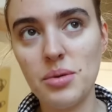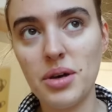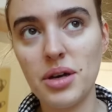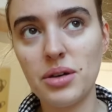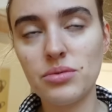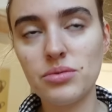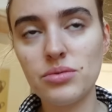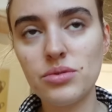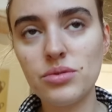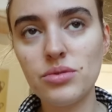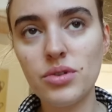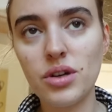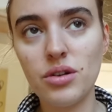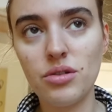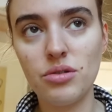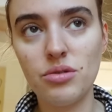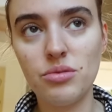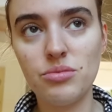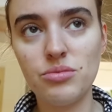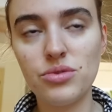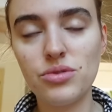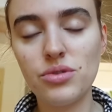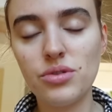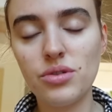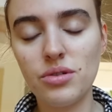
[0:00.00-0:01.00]
va construire le
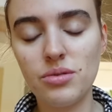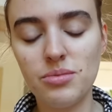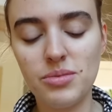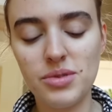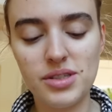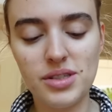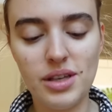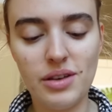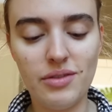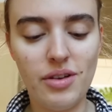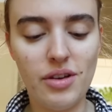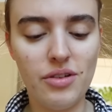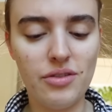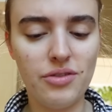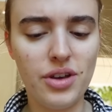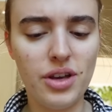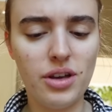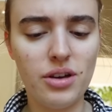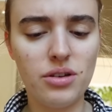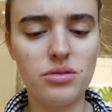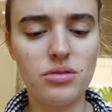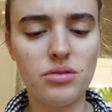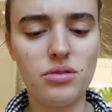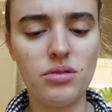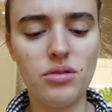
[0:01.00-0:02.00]
muscle, mais ça va
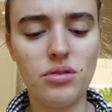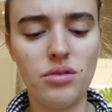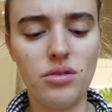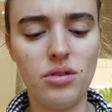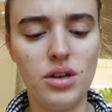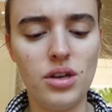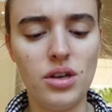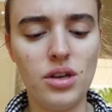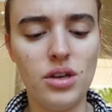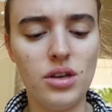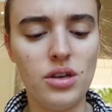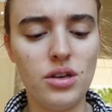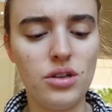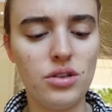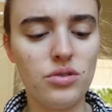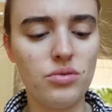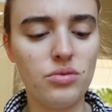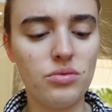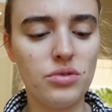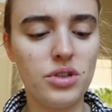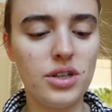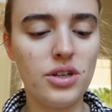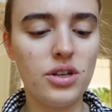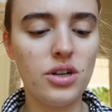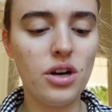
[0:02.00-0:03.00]
faire que euh, ton
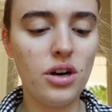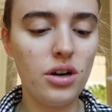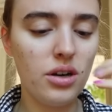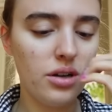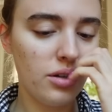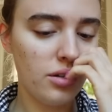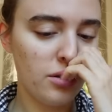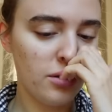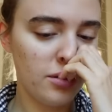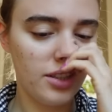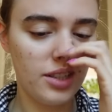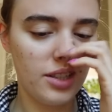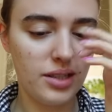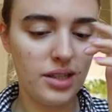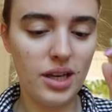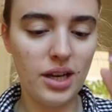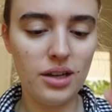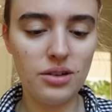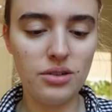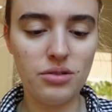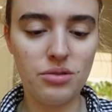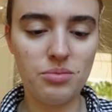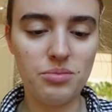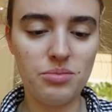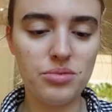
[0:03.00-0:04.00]
corps y
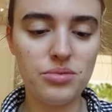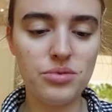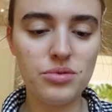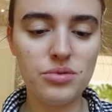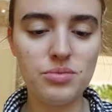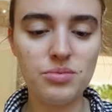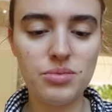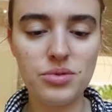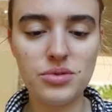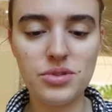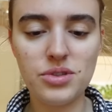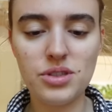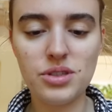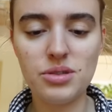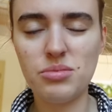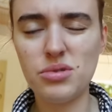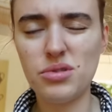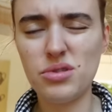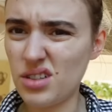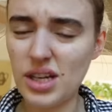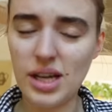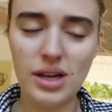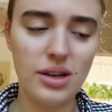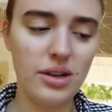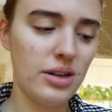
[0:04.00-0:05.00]
garde le plus possible
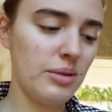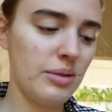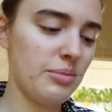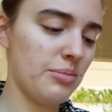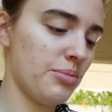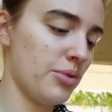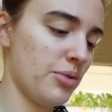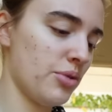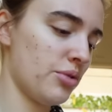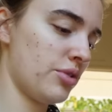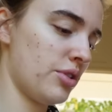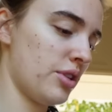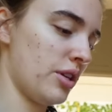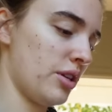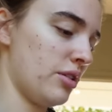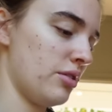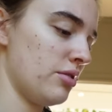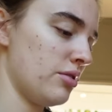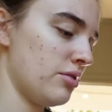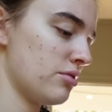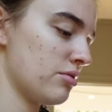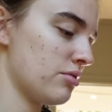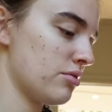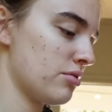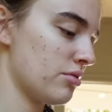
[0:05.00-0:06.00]
la
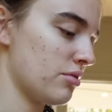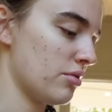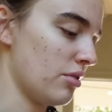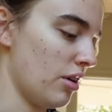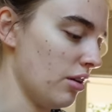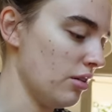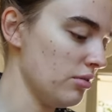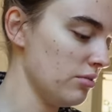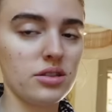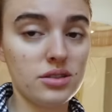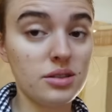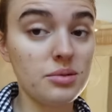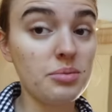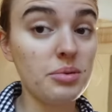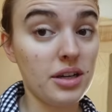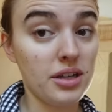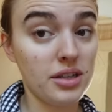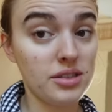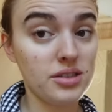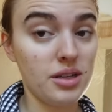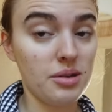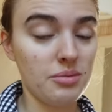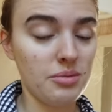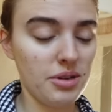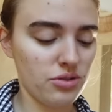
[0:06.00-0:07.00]
protéine, je crois. Ce qui
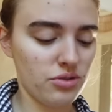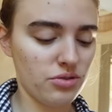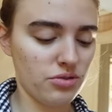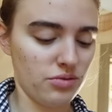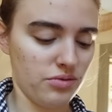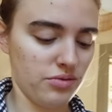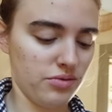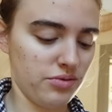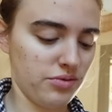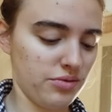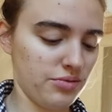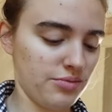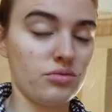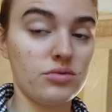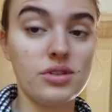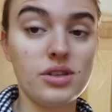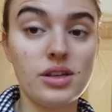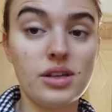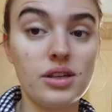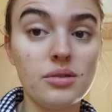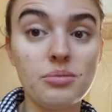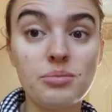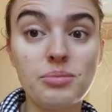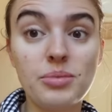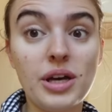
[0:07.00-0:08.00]
paraît, ça marche de ouf.
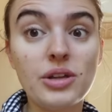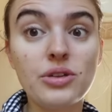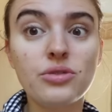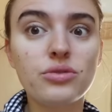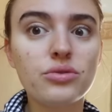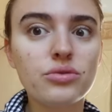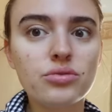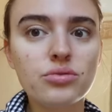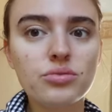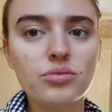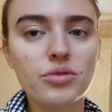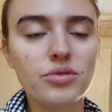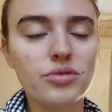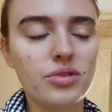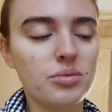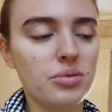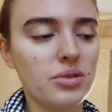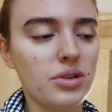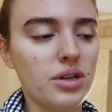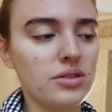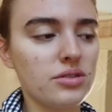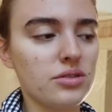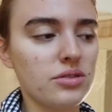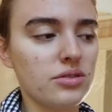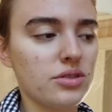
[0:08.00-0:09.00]
C'est pas du tout mauvais
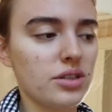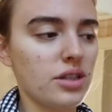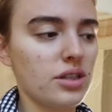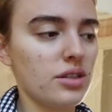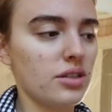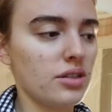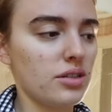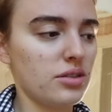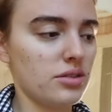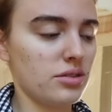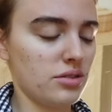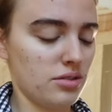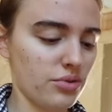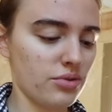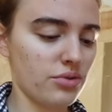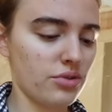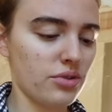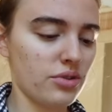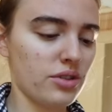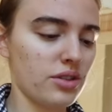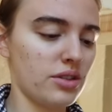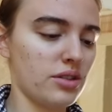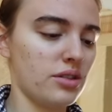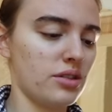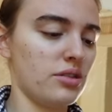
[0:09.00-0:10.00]
pour la santé, pour ceux
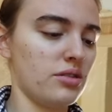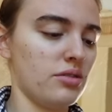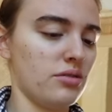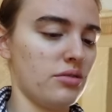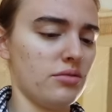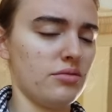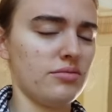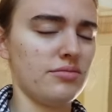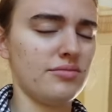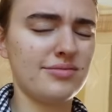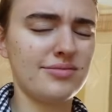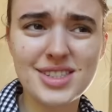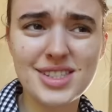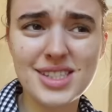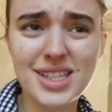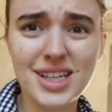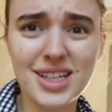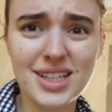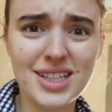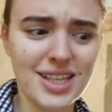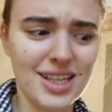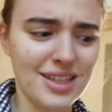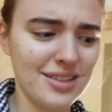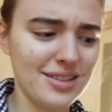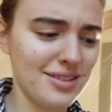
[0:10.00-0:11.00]
qui euh,
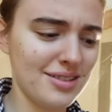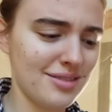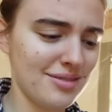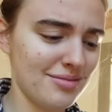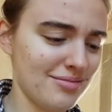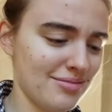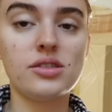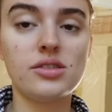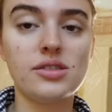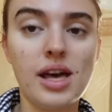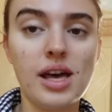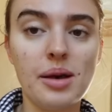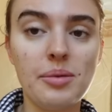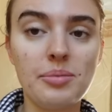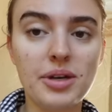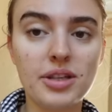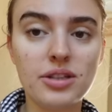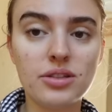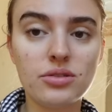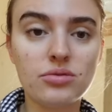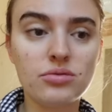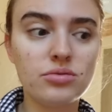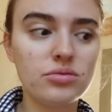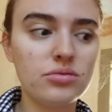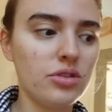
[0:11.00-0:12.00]
s'inquiètent. Ça a pas
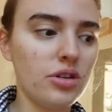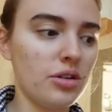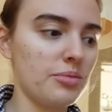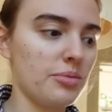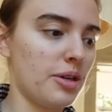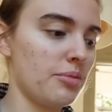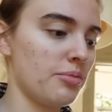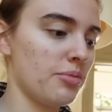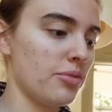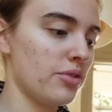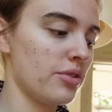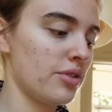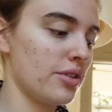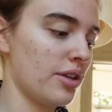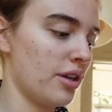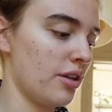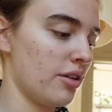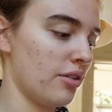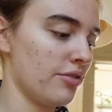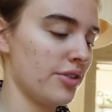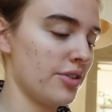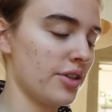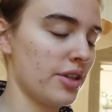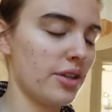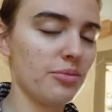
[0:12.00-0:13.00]
de goût normalement, et
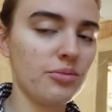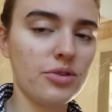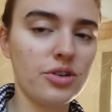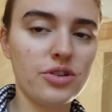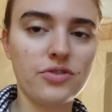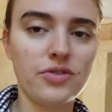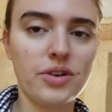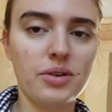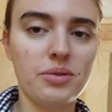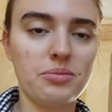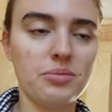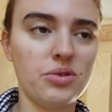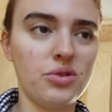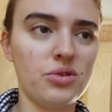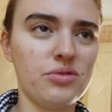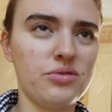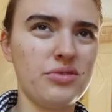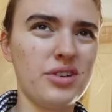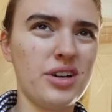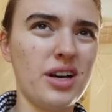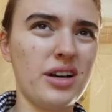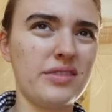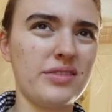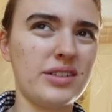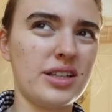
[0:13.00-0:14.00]
en fait, moi, je vais me le
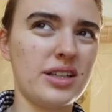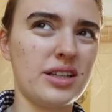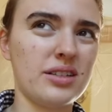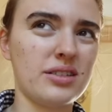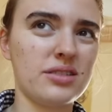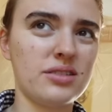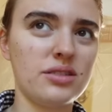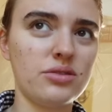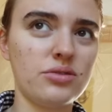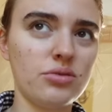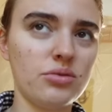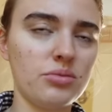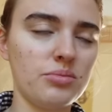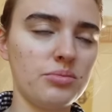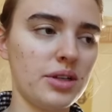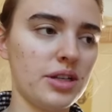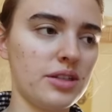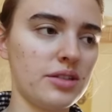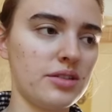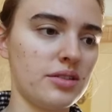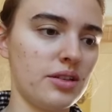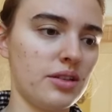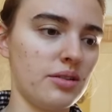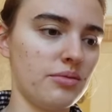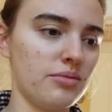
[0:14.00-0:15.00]
faire avec un citron pressé.